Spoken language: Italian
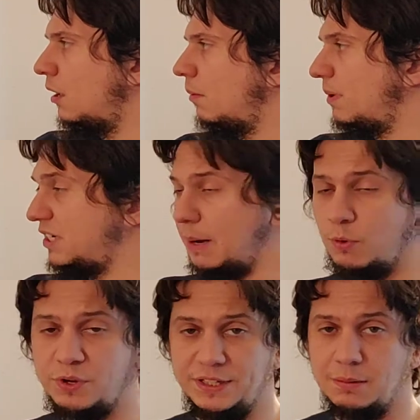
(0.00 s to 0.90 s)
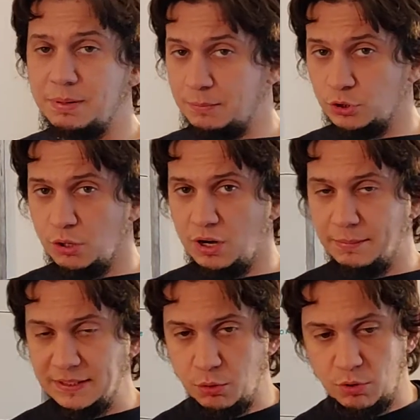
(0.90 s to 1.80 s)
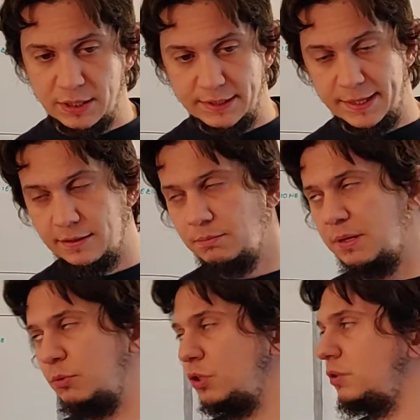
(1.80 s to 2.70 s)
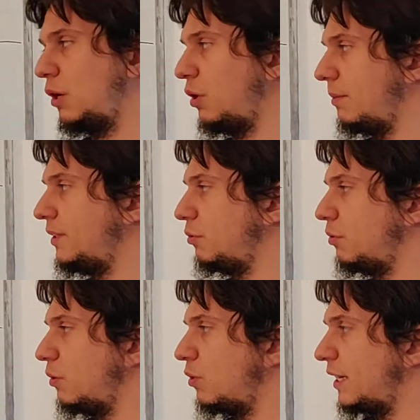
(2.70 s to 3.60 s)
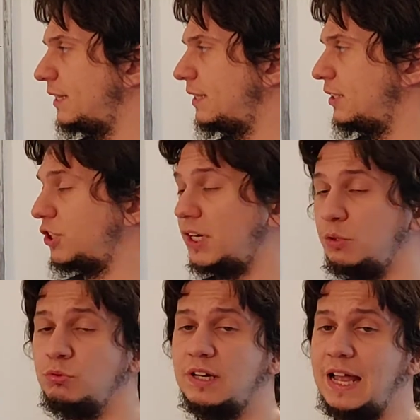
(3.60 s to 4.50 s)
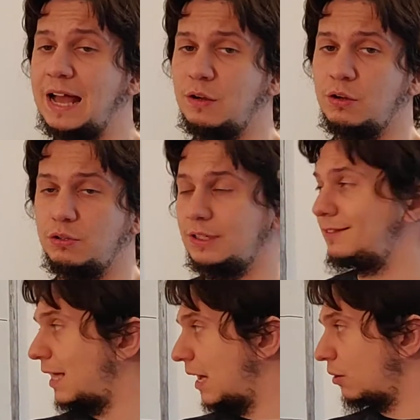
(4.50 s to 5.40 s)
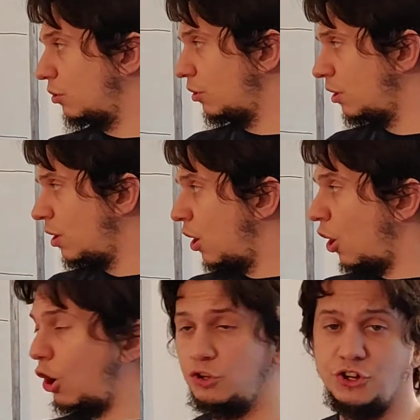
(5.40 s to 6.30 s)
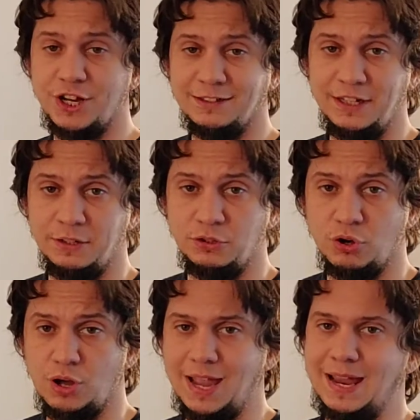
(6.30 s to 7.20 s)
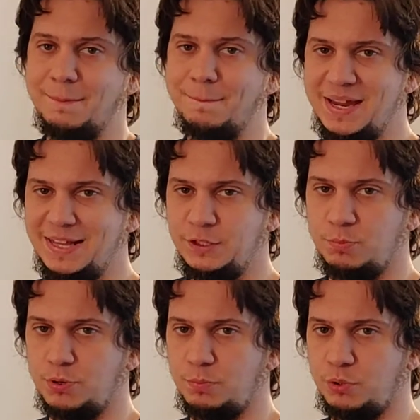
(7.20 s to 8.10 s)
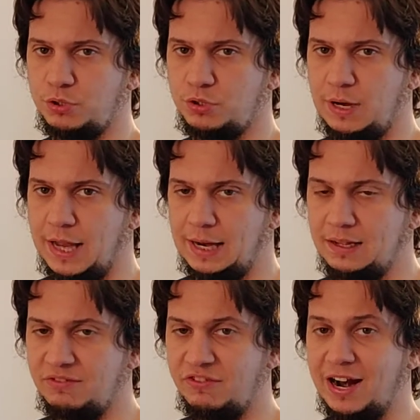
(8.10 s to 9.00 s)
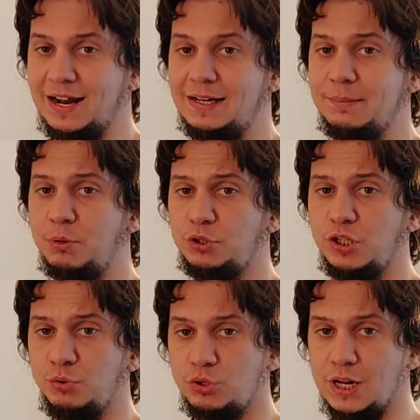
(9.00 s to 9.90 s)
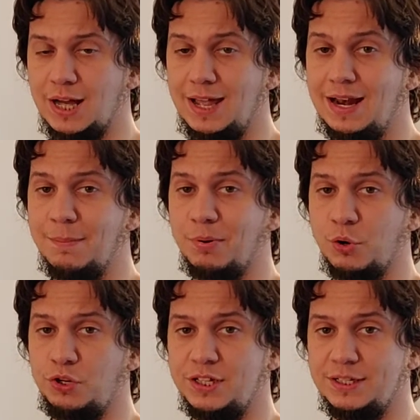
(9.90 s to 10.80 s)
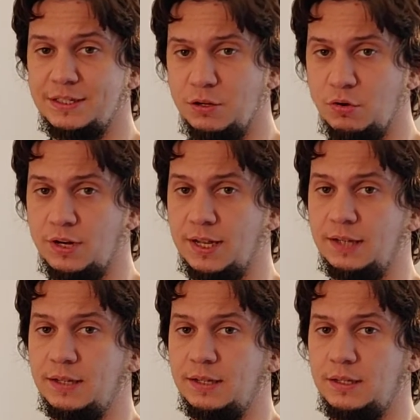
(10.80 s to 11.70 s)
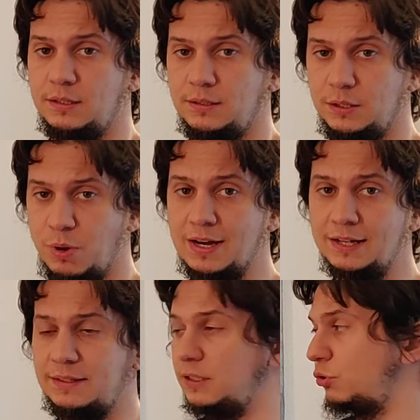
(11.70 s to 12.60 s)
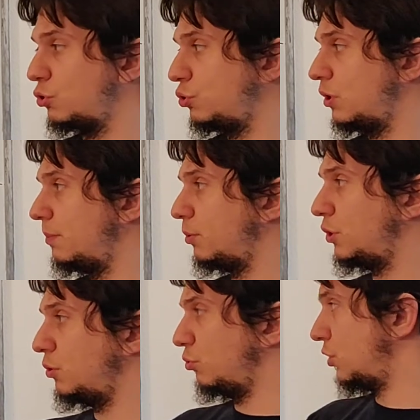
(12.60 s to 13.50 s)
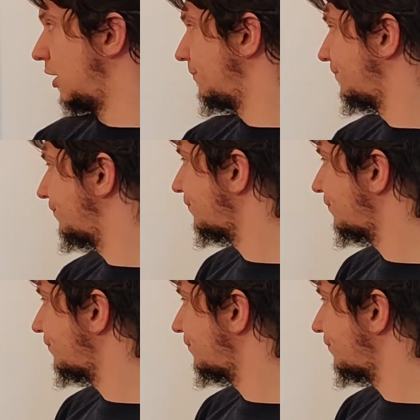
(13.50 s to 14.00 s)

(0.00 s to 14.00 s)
Passiamo quindi al primo teorema di Euclide. Il primo teorema di Euclide dice che in un triangolo rettangolo ogni cateto è medio proporzionale fra l'ipotenusa e la proiezione di quel cateto sull'ipotenusa.